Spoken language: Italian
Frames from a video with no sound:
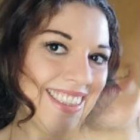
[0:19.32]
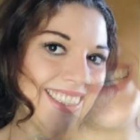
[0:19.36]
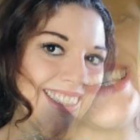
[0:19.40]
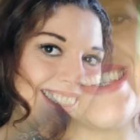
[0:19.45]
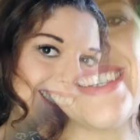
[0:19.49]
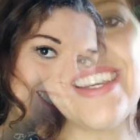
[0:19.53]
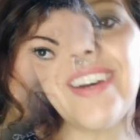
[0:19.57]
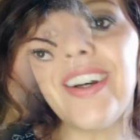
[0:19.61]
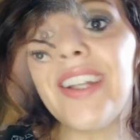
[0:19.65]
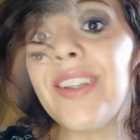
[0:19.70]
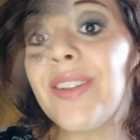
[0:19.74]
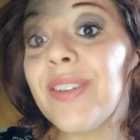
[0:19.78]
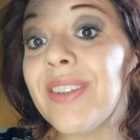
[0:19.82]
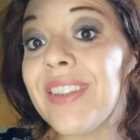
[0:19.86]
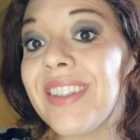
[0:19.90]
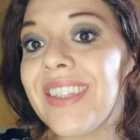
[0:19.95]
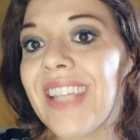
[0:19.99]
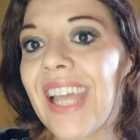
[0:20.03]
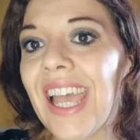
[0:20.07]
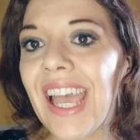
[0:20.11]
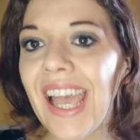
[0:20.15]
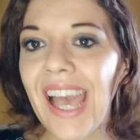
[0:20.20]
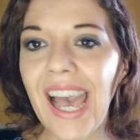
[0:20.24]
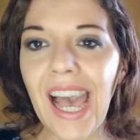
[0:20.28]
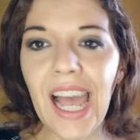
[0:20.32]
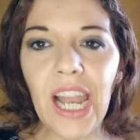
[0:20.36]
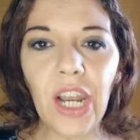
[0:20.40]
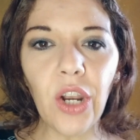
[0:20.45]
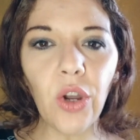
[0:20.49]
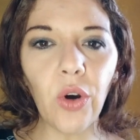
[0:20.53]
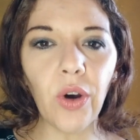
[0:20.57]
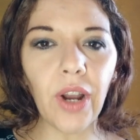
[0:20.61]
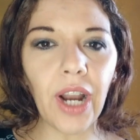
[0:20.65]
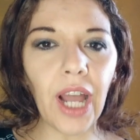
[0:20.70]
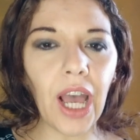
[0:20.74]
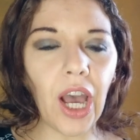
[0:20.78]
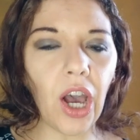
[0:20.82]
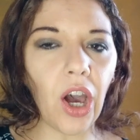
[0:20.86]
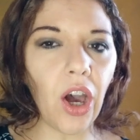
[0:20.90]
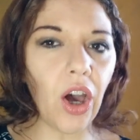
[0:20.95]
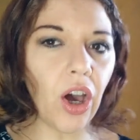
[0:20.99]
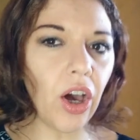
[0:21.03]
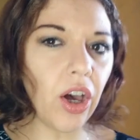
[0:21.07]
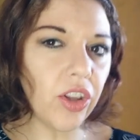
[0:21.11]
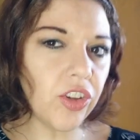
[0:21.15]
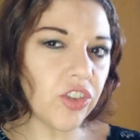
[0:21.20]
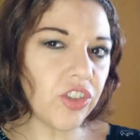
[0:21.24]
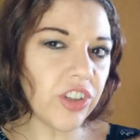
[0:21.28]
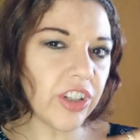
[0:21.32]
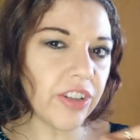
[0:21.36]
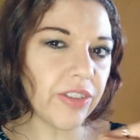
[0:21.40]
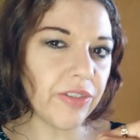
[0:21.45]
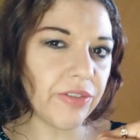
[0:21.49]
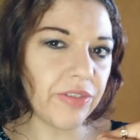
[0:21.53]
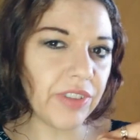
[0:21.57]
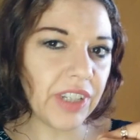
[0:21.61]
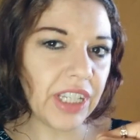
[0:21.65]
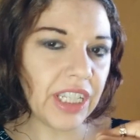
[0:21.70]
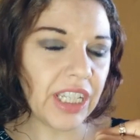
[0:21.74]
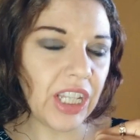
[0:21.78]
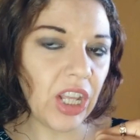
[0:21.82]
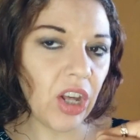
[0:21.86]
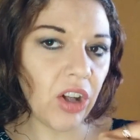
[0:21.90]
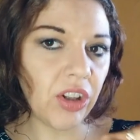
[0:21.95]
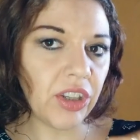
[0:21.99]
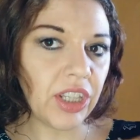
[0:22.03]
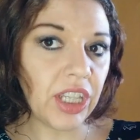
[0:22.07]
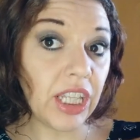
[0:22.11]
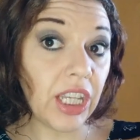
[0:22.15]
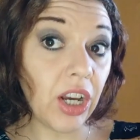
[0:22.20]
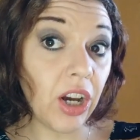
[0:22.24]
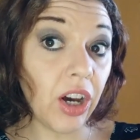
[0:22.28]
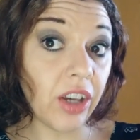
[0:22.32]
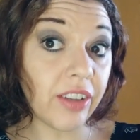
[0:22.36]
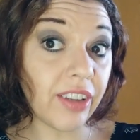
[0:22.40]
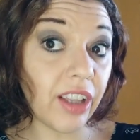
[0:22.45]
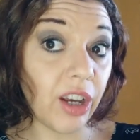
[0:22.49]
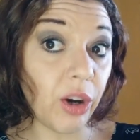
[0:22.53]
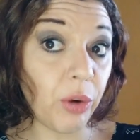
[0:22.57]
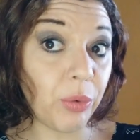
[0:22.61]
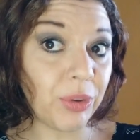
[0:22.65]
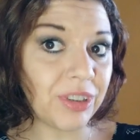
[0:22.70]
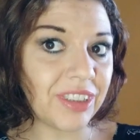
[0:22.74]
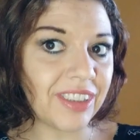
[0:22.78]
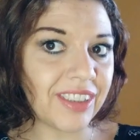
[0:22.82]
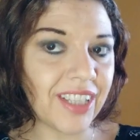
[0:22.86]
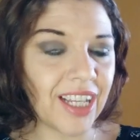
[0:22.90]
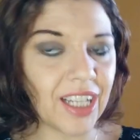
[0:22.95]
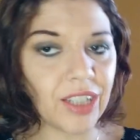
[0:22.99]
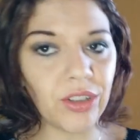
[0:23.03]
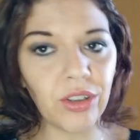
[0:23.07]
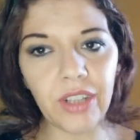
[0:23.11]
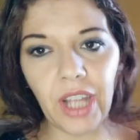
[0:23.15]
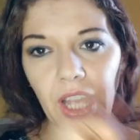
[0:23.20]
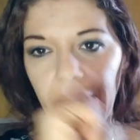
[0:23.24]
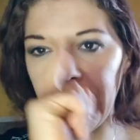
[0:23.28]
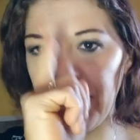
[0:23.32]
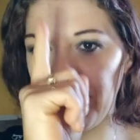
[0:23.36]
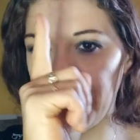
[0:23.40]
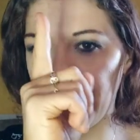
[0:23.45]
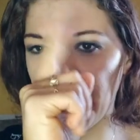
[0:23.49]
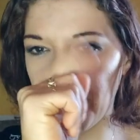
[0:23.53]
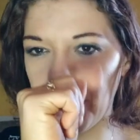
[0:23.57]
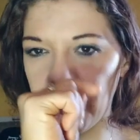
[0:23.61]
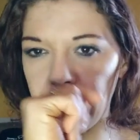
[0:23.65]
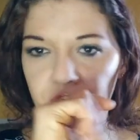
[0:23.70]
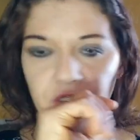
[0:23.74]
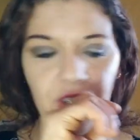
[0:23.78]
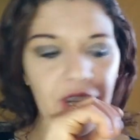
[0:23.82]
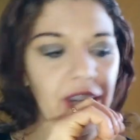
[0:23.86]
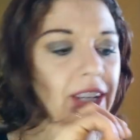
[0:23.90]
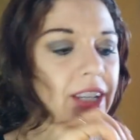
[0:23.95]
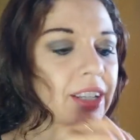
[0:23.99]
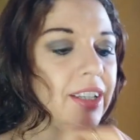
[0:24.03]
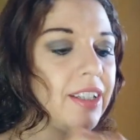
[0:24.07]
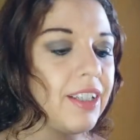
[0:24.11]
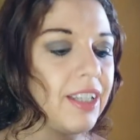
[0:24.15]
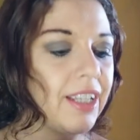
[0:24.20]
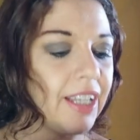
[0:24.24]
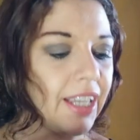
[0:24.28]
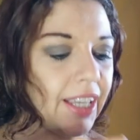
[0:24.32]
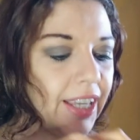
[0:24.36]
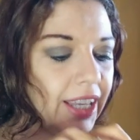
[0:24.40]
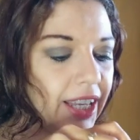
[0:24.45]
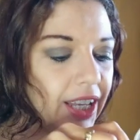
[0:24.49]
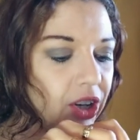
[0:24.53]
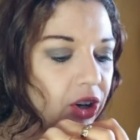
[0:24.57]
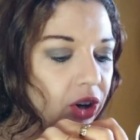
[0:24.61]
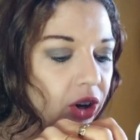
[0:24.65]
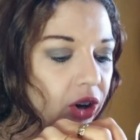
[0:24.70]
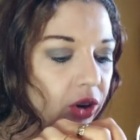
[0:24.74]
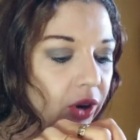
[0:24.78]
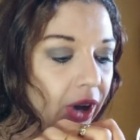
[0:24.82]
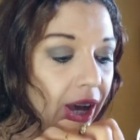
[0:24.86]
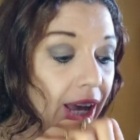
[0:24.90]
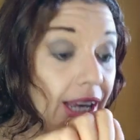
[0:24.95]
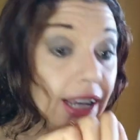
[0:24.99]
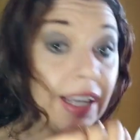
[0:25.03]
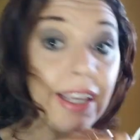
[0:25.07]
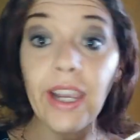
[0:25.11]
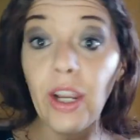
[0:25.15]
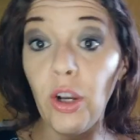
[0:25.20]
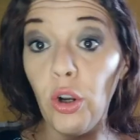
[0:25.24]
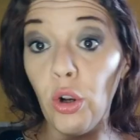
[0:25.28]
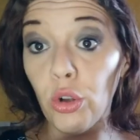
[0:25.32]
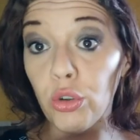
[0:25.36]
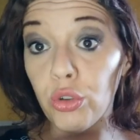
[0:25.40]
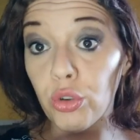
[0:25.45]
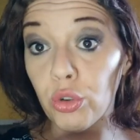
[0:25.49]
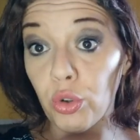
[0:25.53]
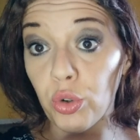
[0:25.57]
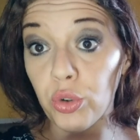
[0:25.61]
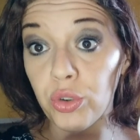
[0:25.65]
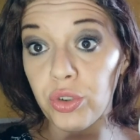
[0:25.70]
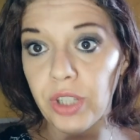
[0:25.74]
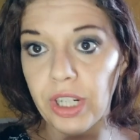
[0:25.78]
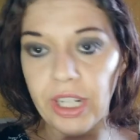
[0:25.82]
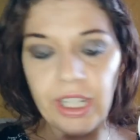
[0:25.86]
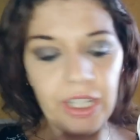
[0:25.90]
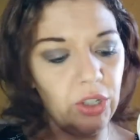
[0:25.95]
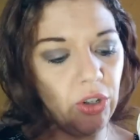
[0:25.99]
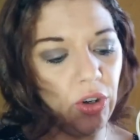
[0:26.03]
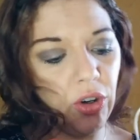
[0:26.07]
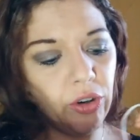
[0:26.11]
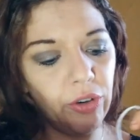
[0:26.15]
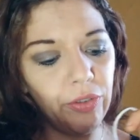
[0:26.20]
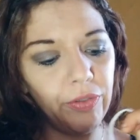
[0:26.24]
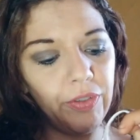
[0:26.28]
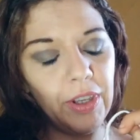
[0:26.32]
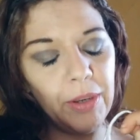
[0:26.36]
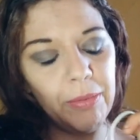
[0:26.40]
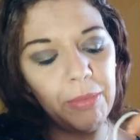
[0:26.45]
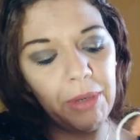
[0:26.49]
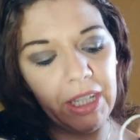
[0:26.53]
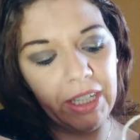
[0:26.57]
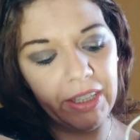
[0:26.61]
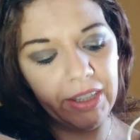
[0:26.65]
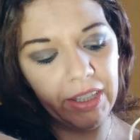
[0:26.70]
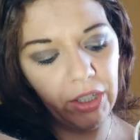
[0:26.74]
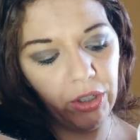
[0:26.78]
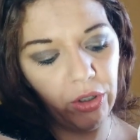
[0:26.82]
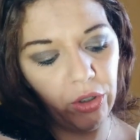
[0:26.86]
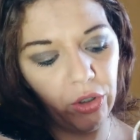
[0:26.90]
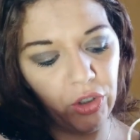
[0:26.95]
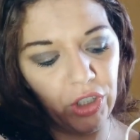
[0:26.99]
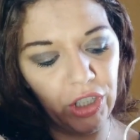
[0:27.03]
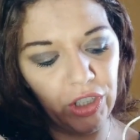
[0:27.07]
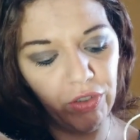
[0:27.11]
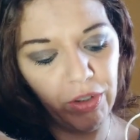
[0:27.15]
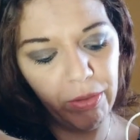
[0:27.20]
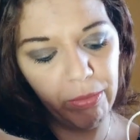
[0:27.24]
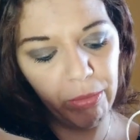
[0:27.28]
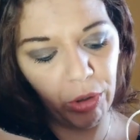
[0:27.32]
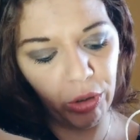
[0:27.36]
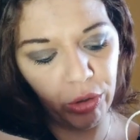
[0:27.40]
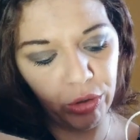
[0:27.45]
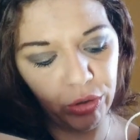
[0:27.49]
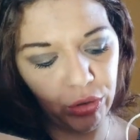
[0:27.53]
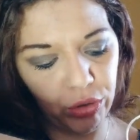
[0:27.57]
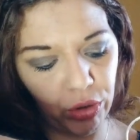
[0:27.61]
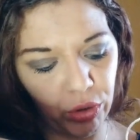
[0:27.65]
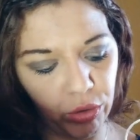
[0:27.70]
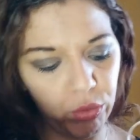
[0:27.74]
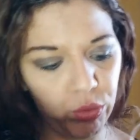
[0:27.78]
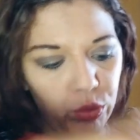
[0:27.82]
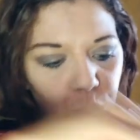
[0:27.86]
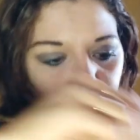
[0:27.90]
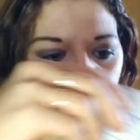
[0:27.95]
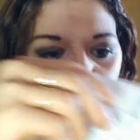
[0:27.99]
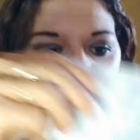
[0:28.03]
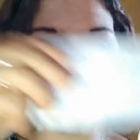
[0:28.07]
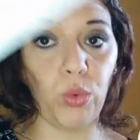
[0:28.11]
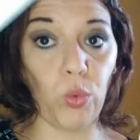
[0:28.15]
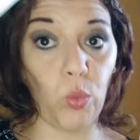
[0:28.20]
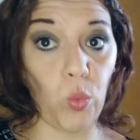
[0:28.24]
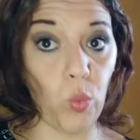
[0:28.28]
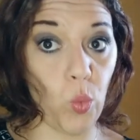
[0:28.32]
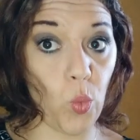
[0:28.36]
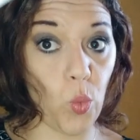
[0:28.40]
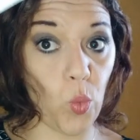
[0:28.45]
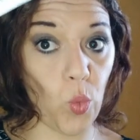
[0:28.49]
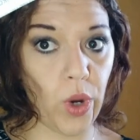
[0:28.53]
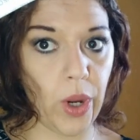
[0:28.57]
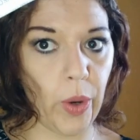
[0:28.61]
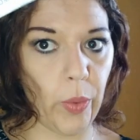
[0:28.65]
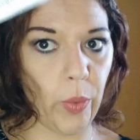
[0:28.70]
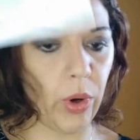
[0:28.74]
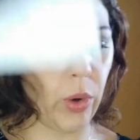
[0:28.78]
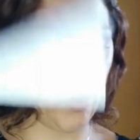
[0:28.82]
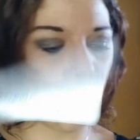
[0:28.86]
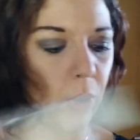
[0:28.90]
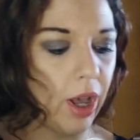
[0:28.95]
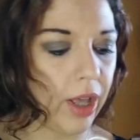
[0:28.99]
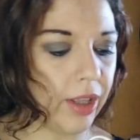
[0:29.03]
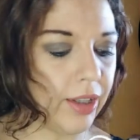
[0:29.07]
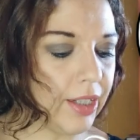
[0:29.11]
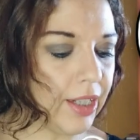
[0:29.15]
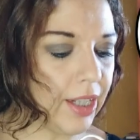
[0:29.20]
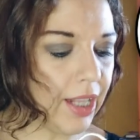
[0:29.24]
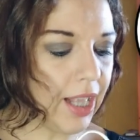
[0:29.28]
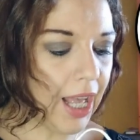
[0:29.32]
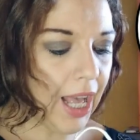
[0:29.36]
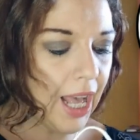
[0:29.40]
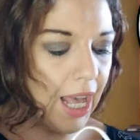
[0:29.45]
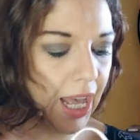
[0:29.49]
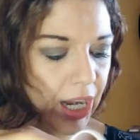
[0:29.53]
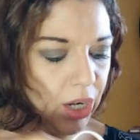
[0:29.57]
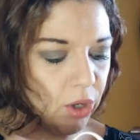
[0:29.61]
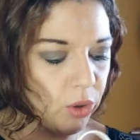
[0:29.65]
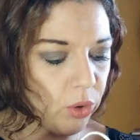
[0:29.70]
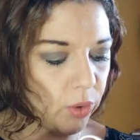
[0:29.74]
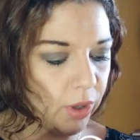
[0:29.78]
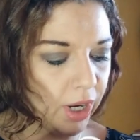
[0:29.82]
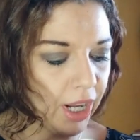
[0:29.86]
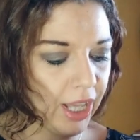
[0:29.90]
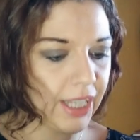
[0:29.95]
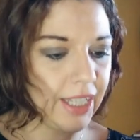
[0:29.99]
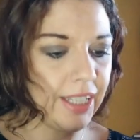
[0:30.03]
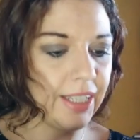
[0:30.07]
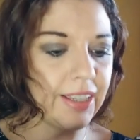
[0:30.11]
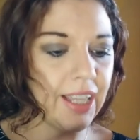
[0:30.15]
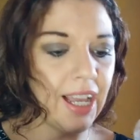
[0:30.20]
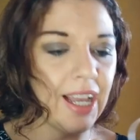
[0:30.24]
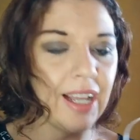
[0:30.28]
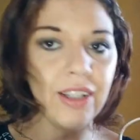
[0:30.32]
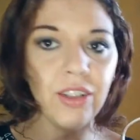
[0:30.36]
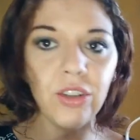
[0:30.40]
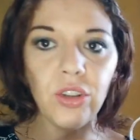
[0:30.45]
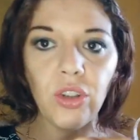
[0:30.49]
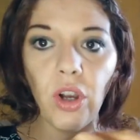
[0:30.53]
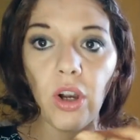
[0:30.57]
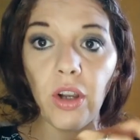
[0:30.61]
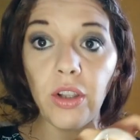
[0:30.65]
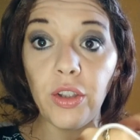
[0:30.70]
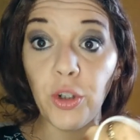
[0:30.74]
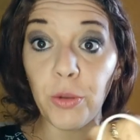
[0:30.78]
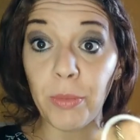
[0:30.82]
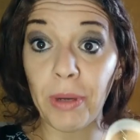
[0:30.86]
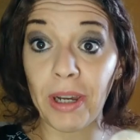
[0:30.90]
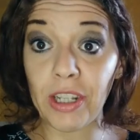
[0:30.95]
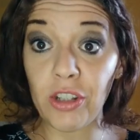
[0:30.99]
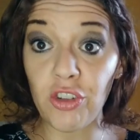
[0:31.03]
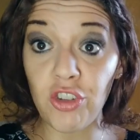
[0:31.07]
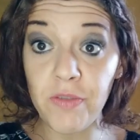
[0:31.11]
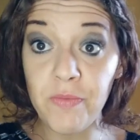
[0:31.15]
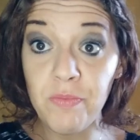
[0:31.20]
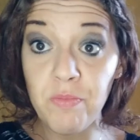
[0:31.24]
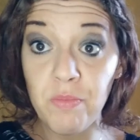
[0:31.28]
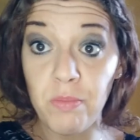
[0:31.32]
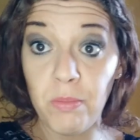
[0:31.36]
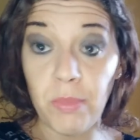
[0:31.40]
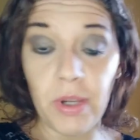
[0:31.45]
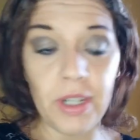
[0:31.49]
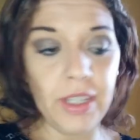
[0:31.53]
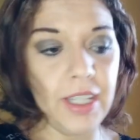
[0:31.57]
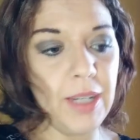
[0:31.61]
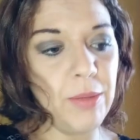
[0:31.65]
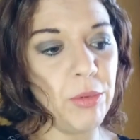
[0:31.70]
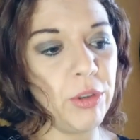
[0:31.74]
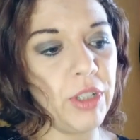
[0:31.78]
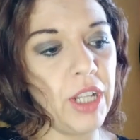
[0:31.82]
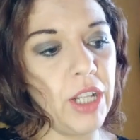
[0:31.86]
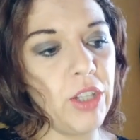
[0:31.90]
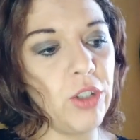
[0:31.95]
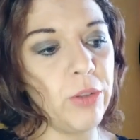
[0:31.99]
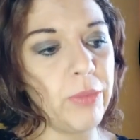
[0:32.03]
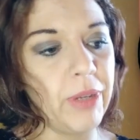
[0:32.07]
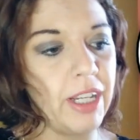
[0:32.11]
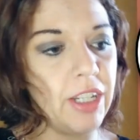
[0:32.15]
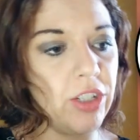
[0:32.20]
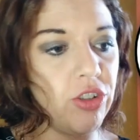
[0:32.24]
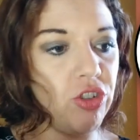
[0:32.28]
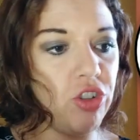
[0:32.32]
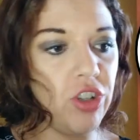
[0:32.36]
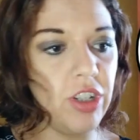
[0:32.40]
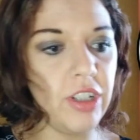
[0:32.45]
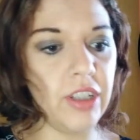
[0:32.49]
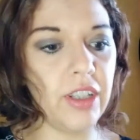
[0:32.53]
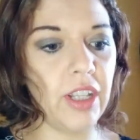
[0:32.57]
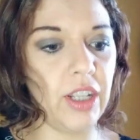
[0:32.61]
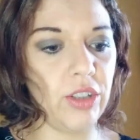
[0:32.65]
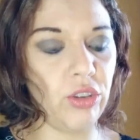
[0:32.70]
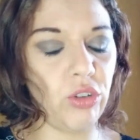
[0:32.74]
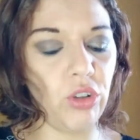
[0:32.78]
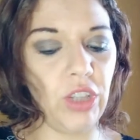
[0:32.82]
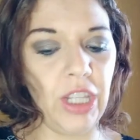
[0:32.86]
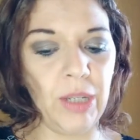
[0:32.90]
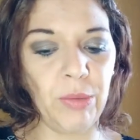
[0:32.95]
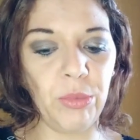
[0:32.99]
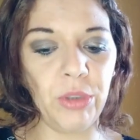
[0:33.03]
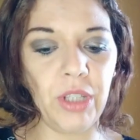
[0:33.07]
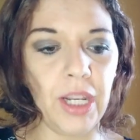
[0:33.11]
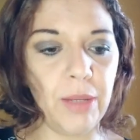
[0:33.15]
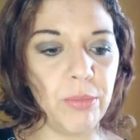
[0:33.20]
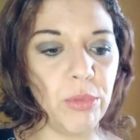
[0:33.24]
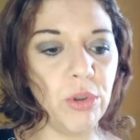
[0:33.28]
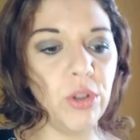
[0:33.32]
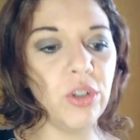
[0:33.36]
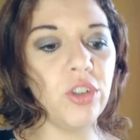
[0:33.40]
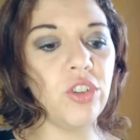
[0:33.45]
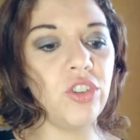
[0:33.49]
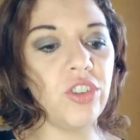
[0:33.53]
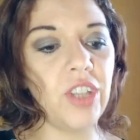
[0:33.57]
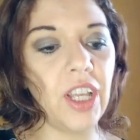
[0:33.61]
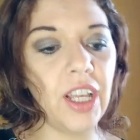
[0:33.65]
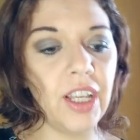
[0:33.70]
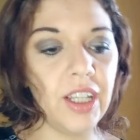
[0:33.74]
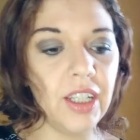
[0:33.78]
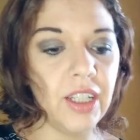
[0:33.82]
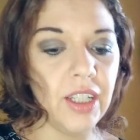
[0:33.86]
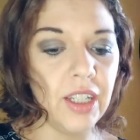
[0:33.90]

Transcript: Ciao a tutte! Allora, oggi video di cosa ho acquistato da Yves Rocher e ho anche lo scontrino, ovviamente, così vi mostro qua qua. Allora, intanto gli omaggi, partiamo dagli omaggi, togliamo dalla borsa.